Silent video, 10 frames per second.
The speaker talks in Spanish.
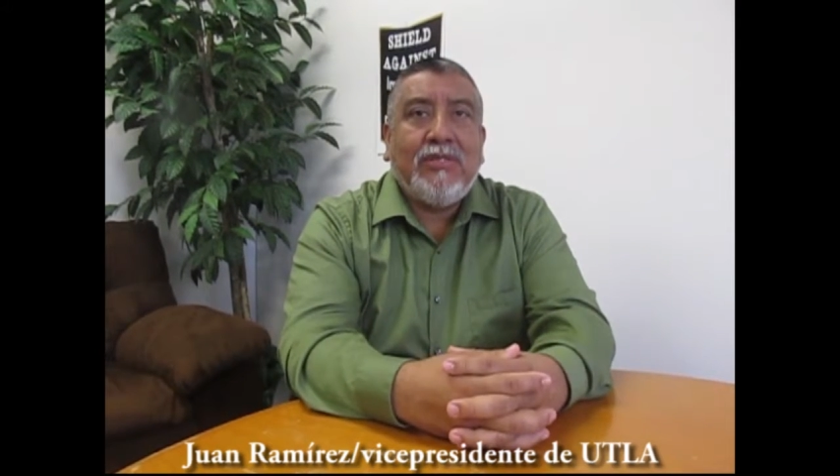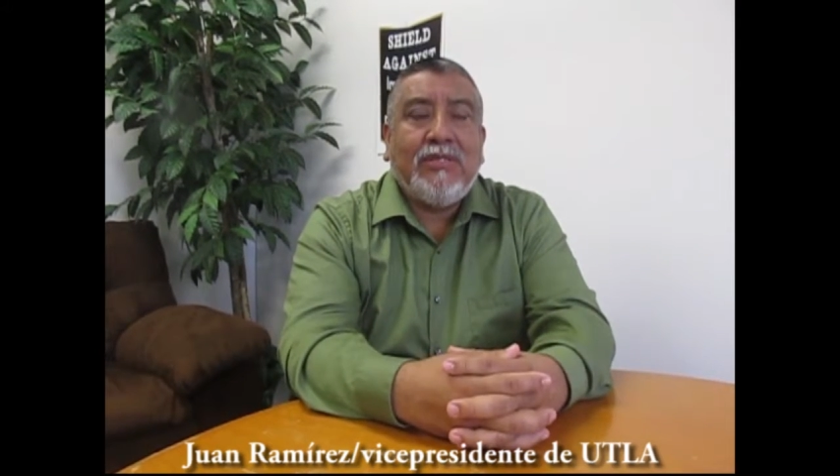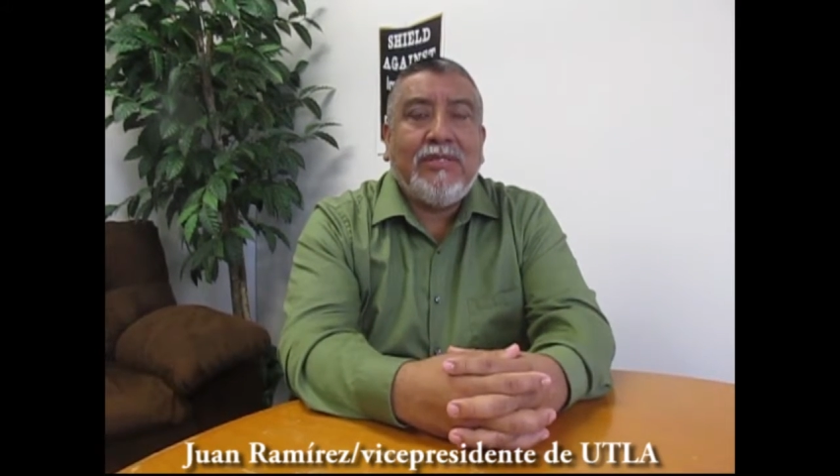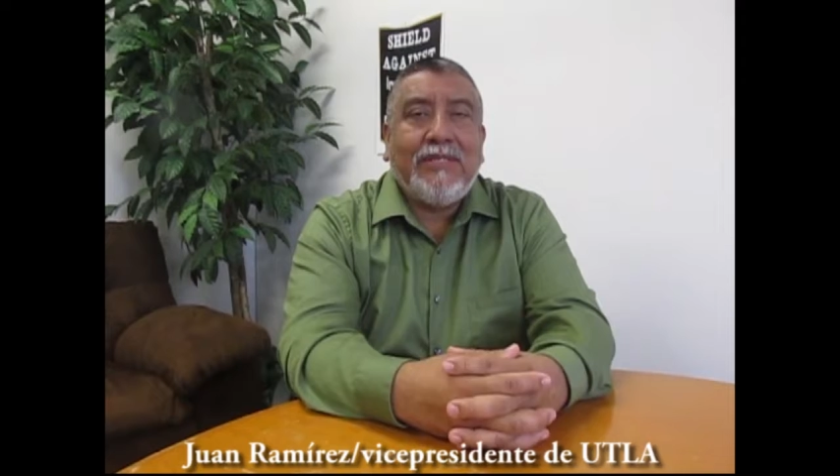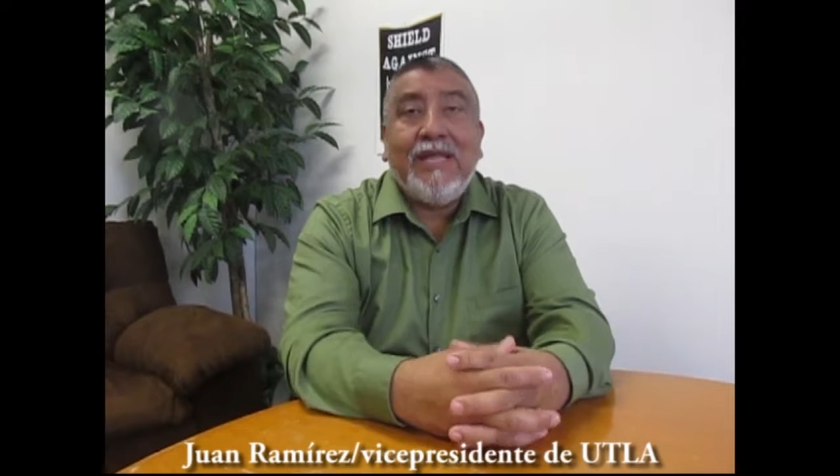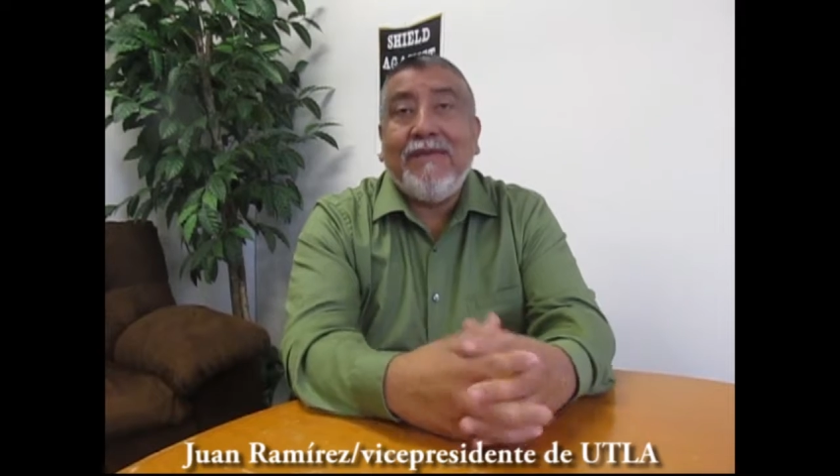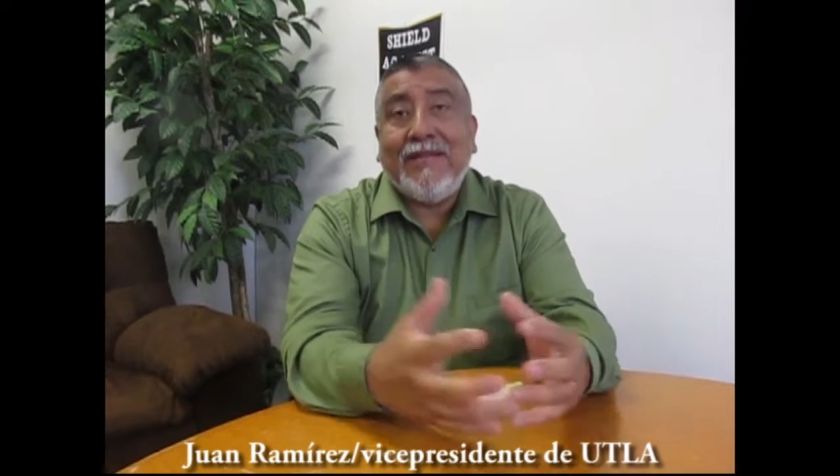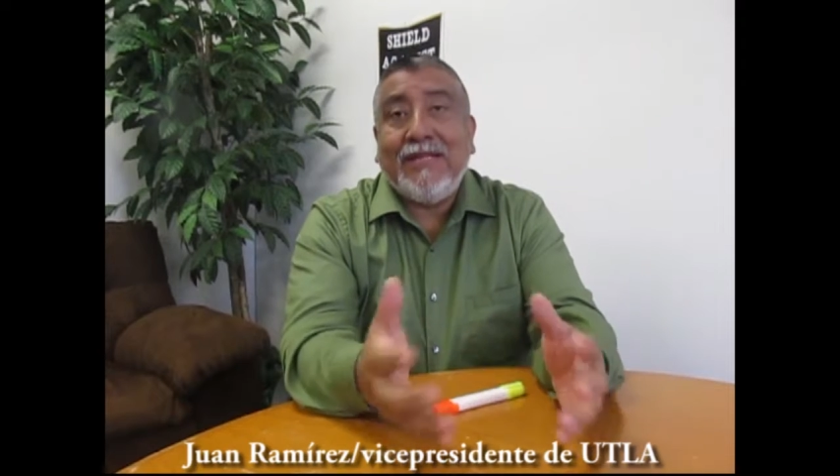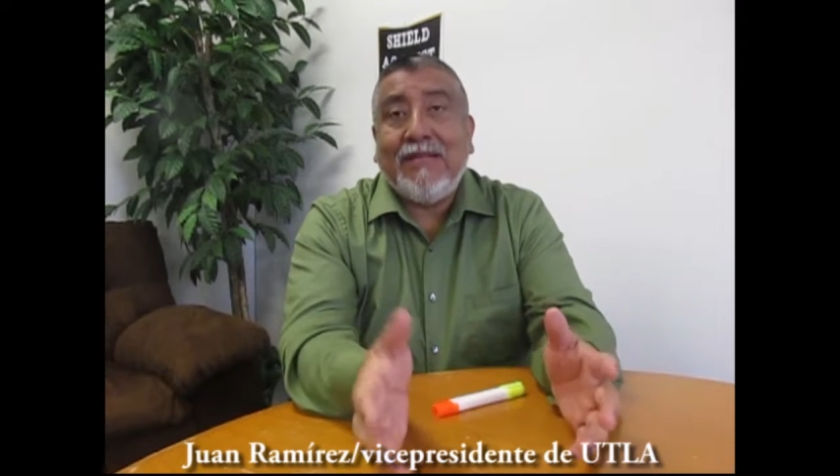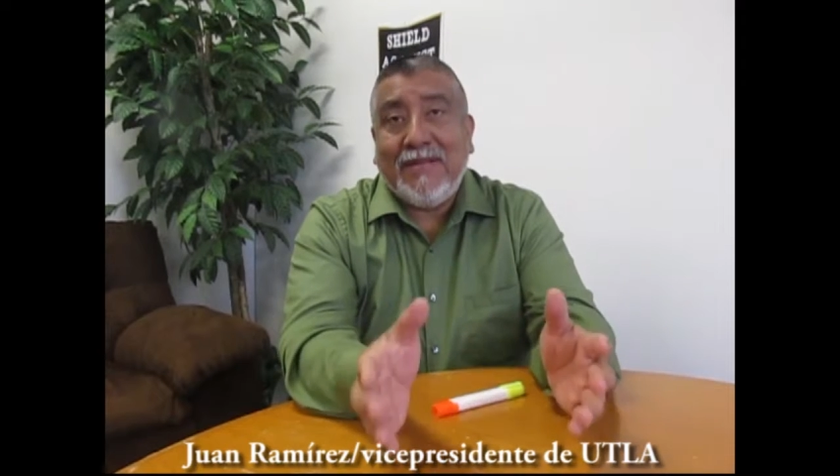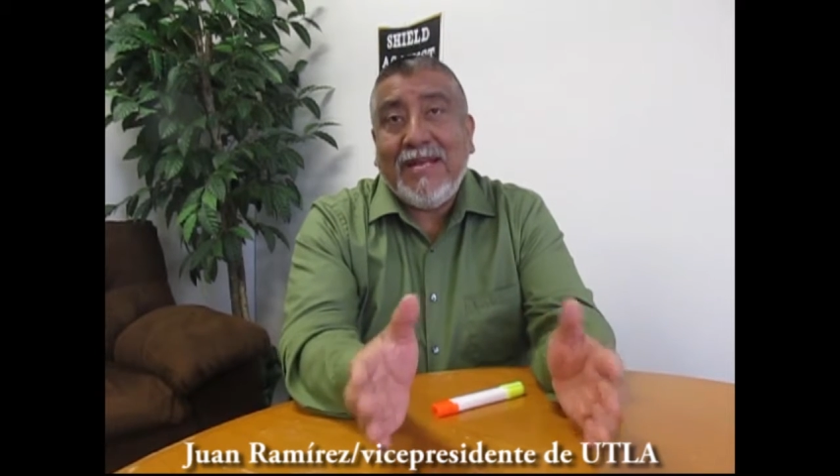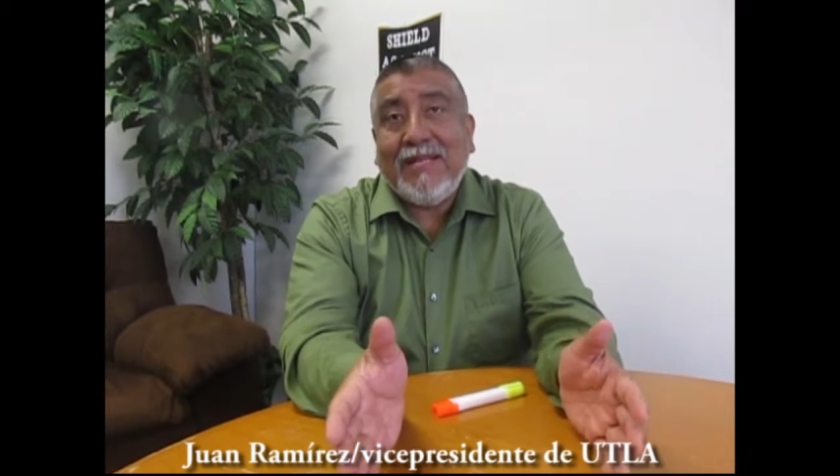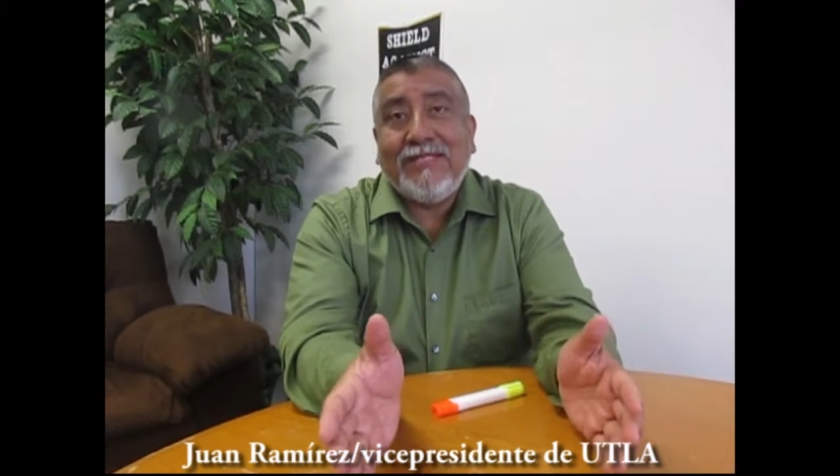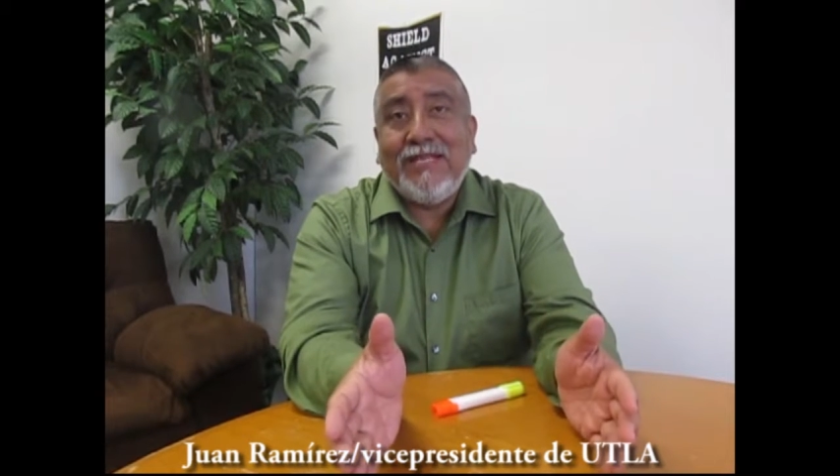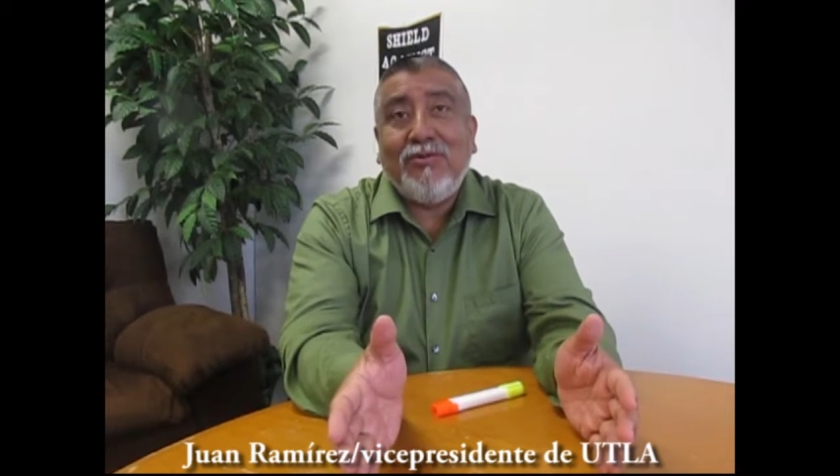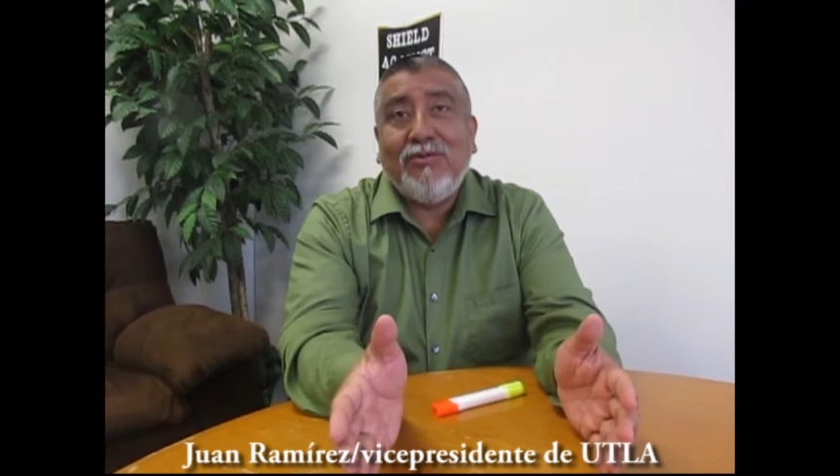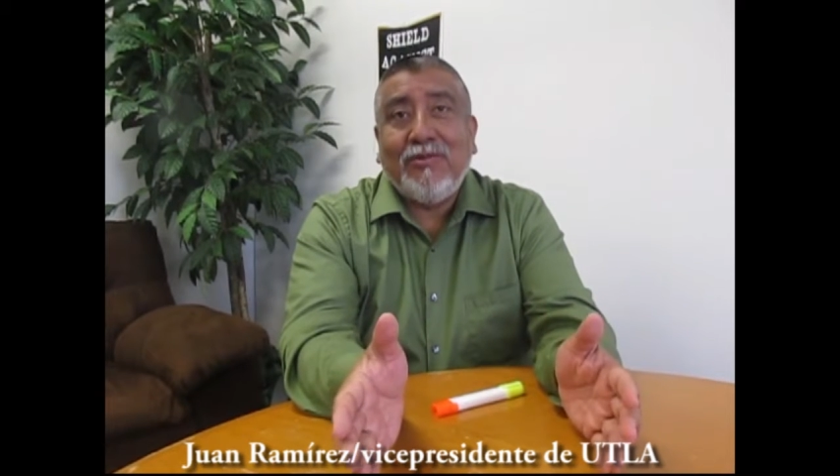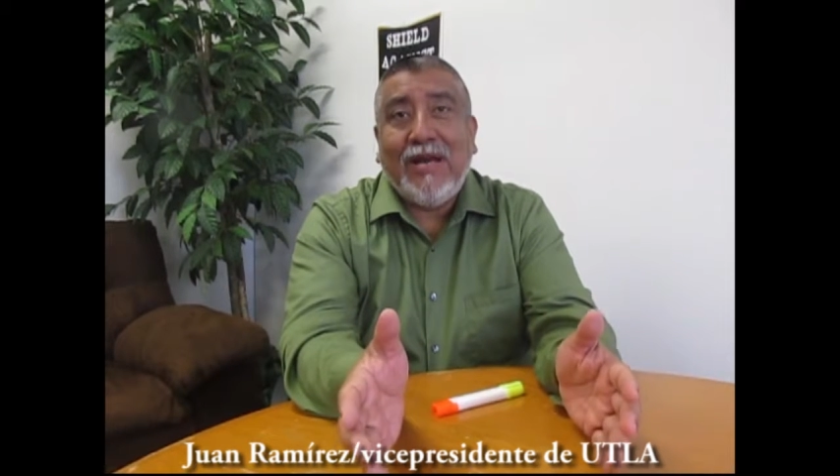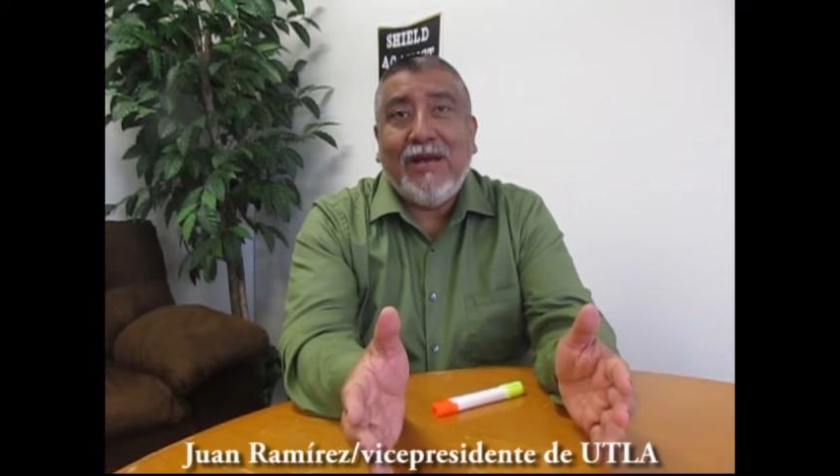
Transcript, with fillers: y ya debería, debería de ser un,